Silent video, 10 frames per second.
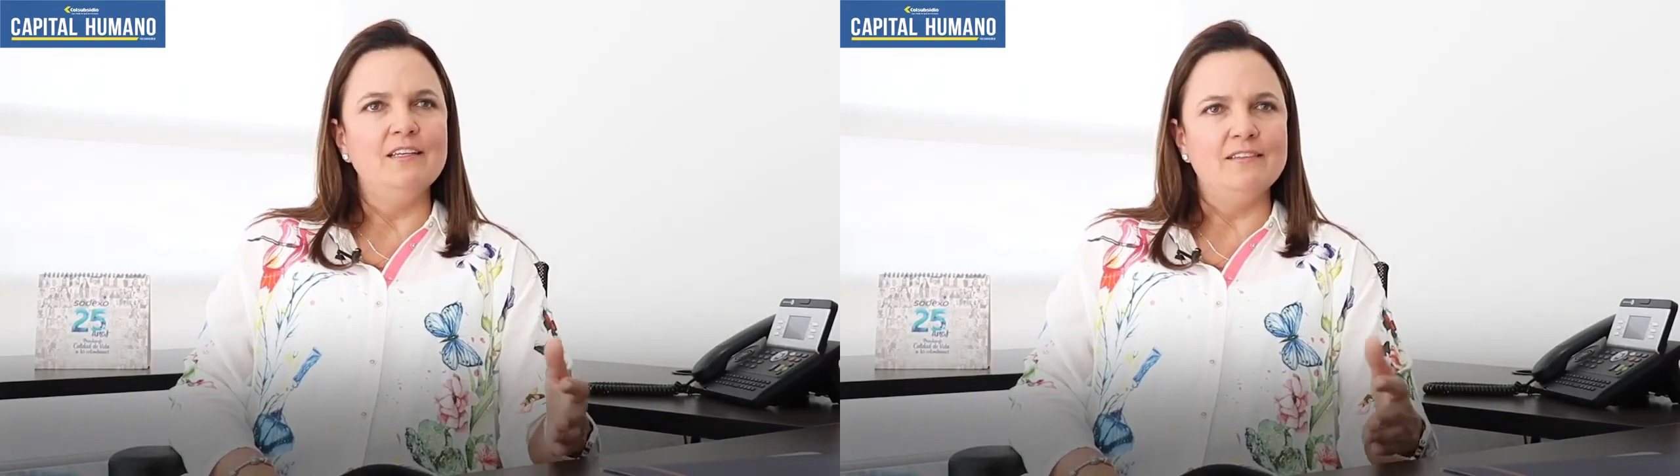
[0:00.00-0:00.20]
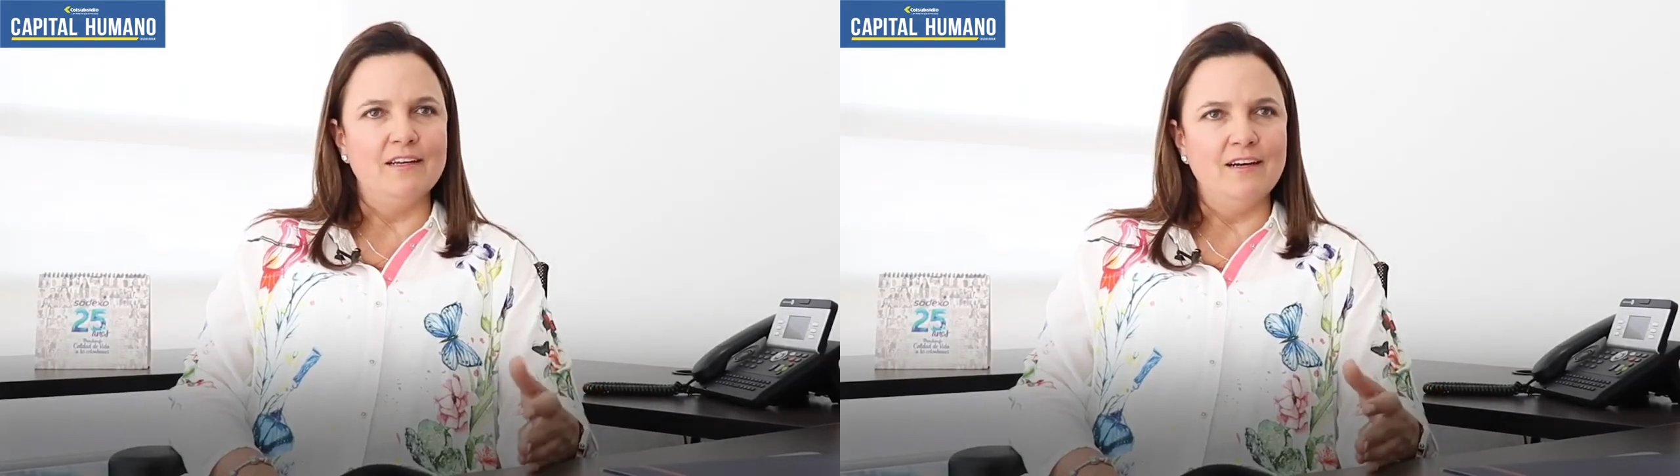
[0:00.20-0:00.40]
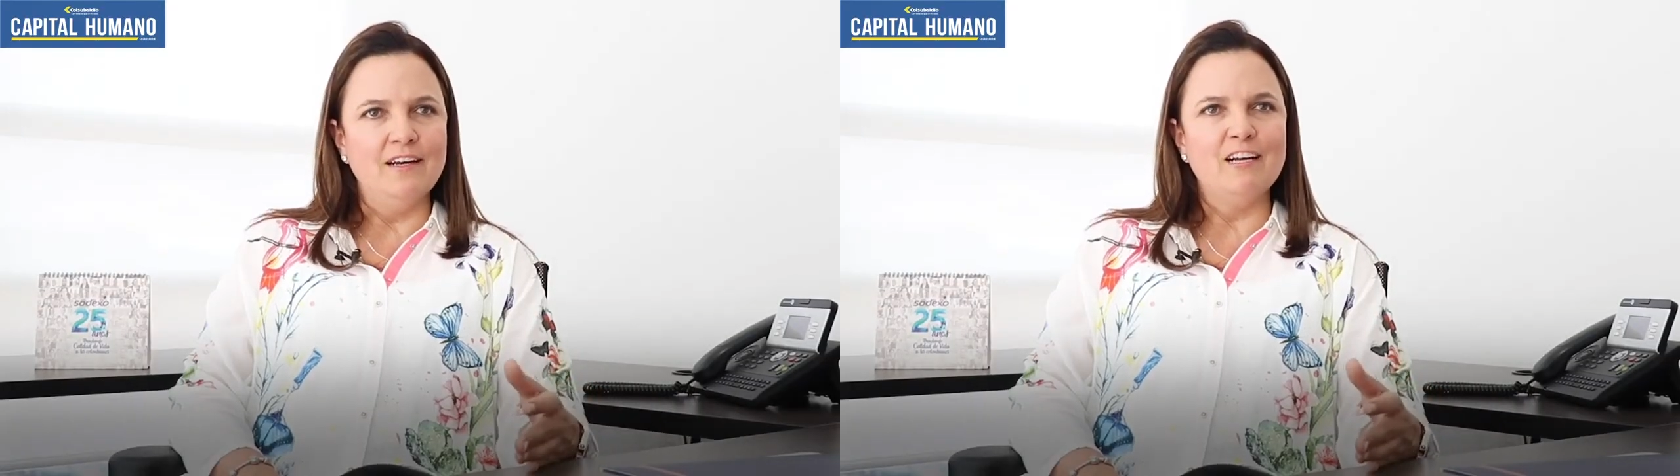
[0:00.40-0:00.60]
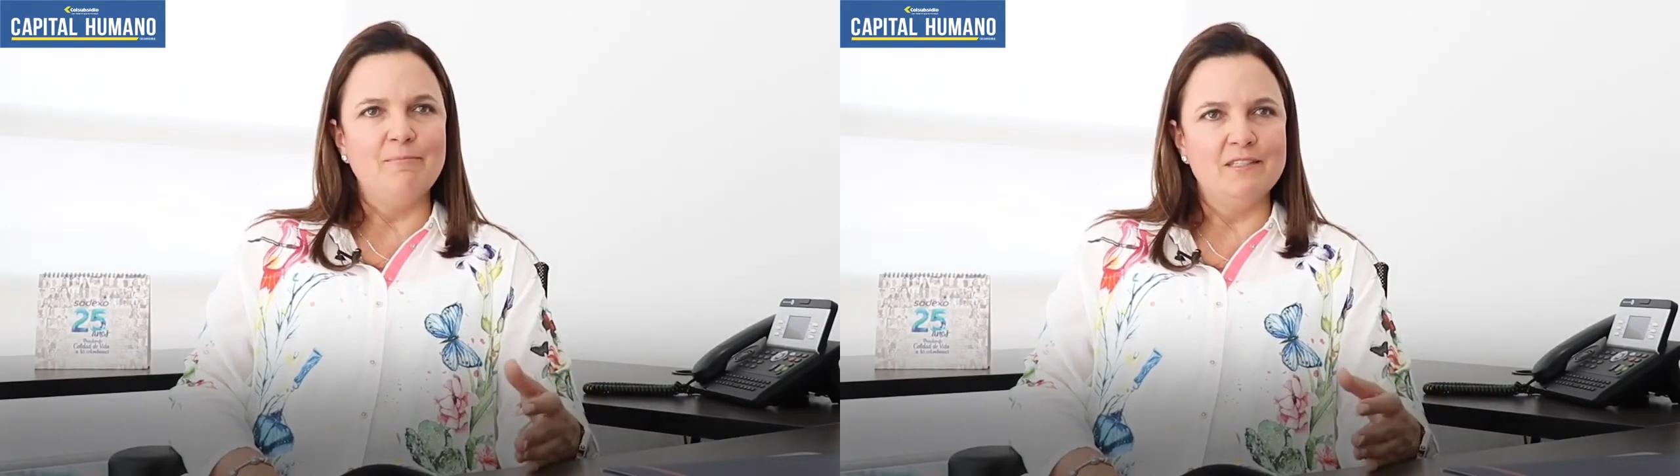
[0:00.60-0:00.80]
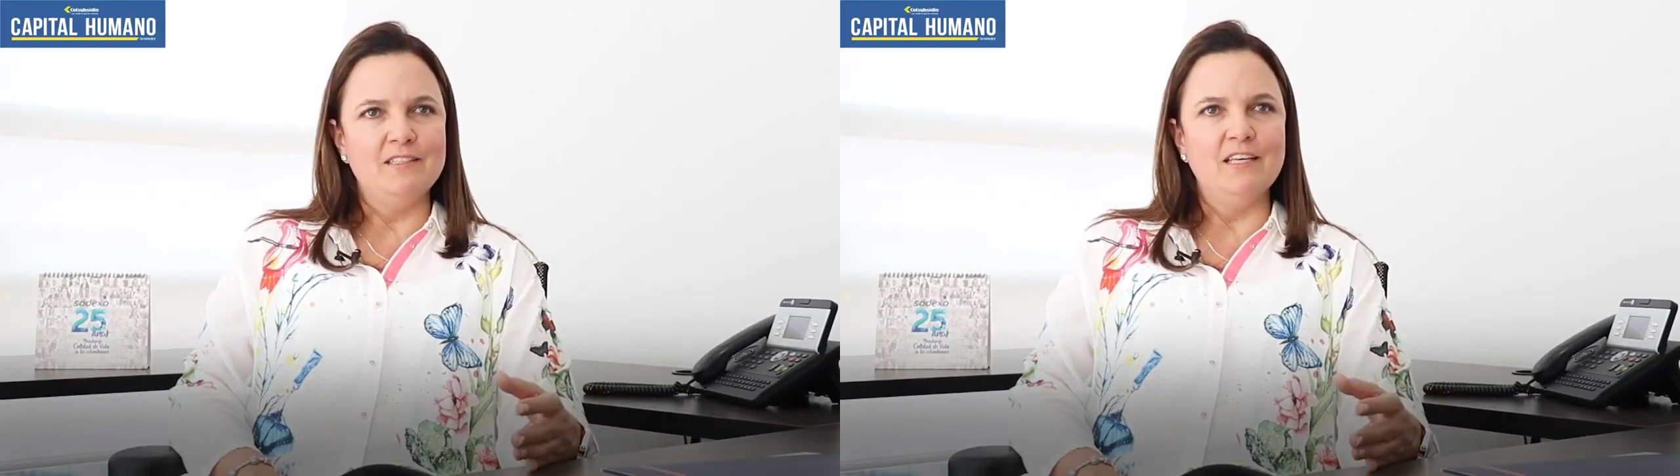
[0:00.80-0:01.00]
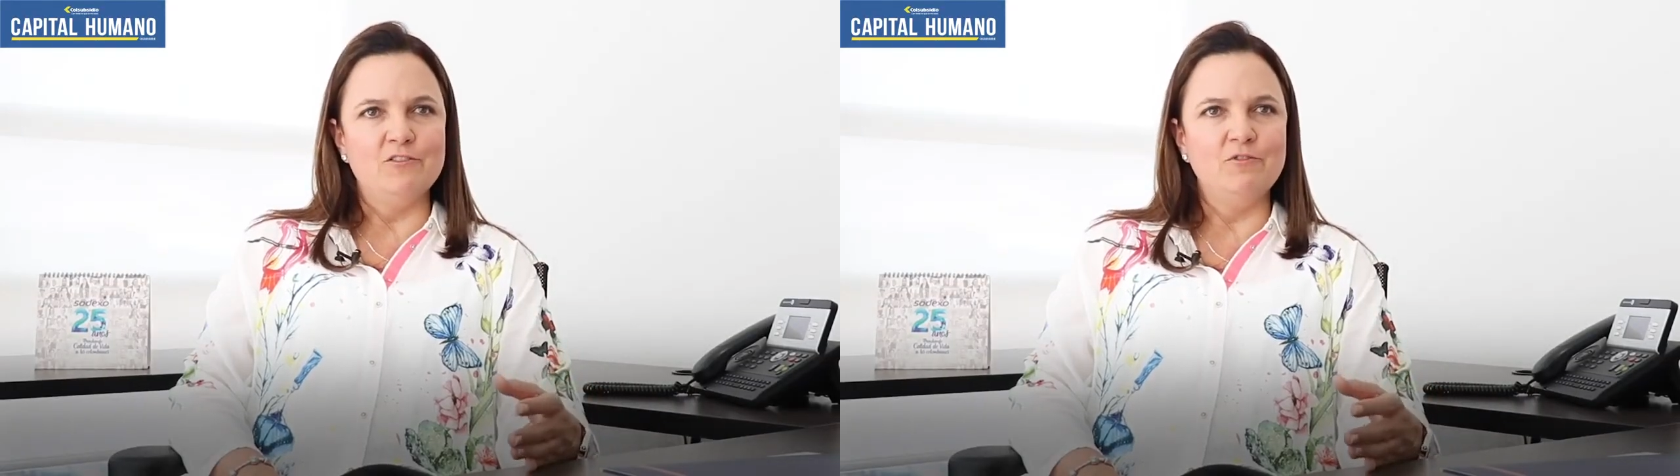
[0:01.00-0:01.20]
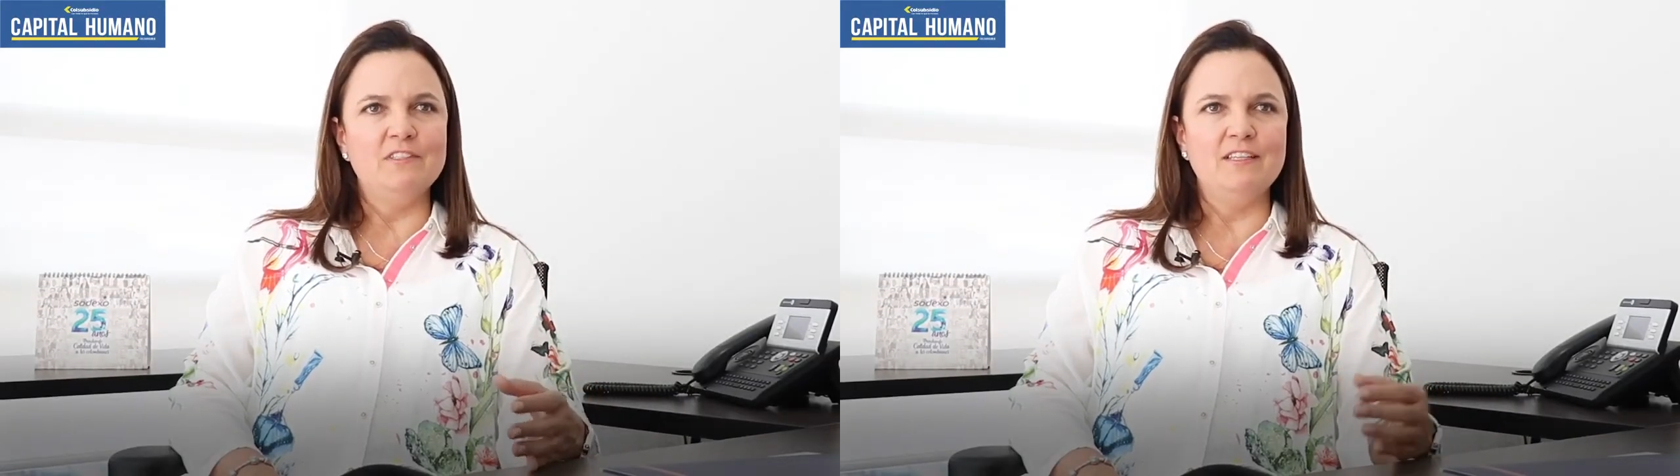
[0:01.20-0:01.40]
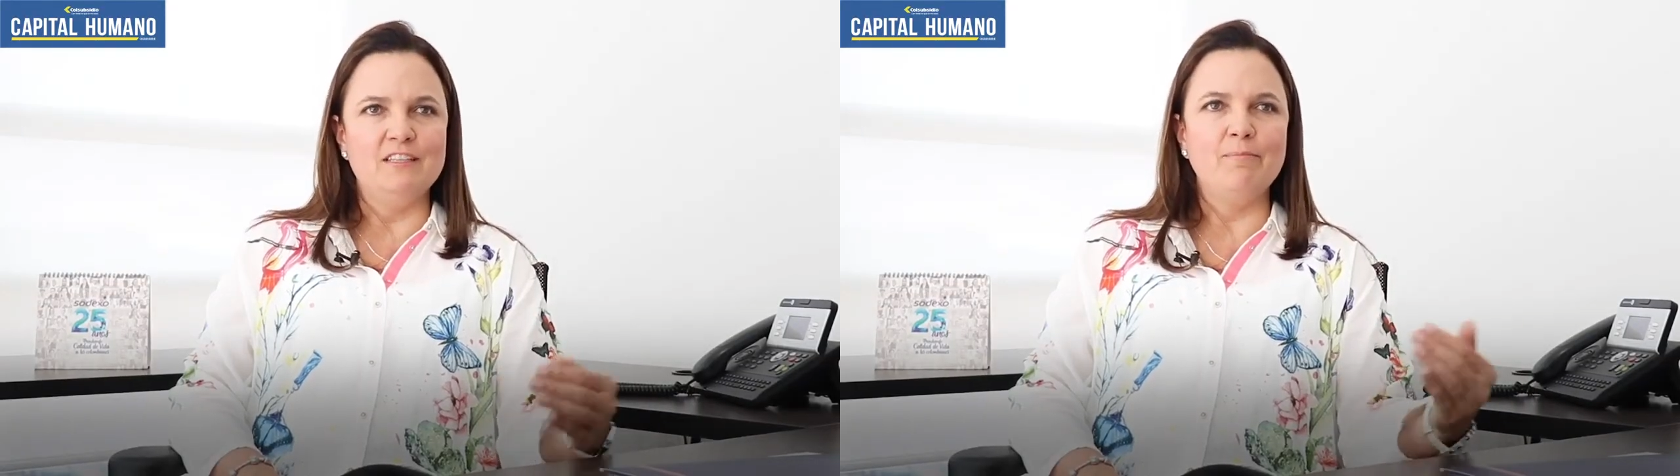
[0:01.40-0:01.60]
y tengan la capacidad
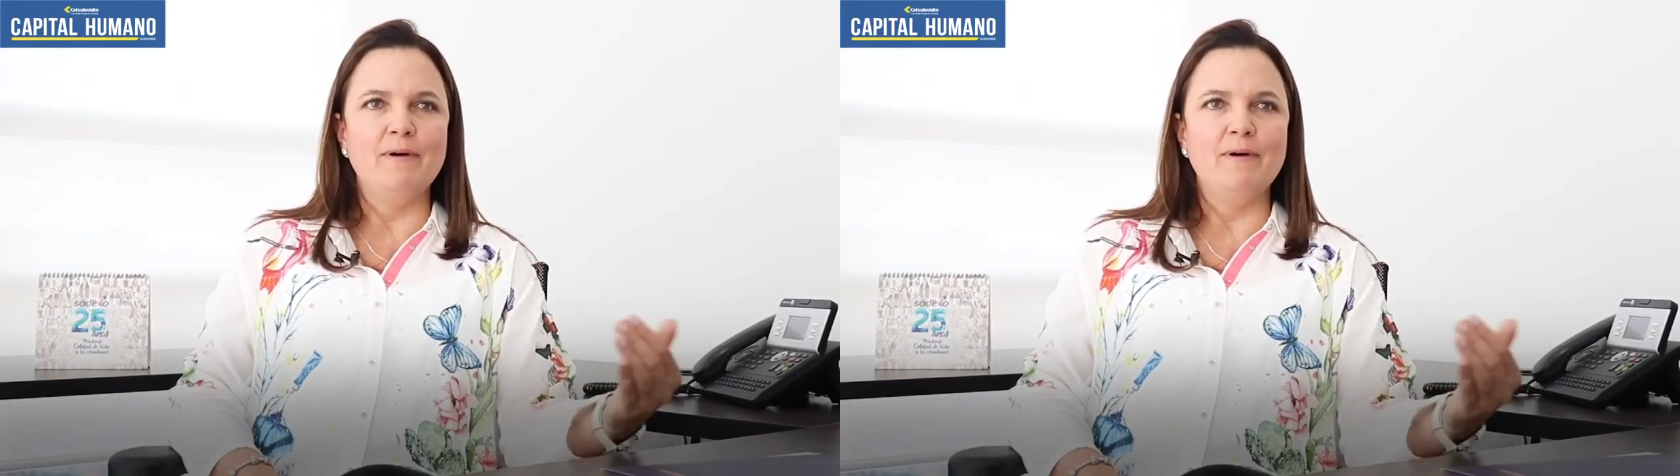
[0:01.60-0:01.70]
suficiente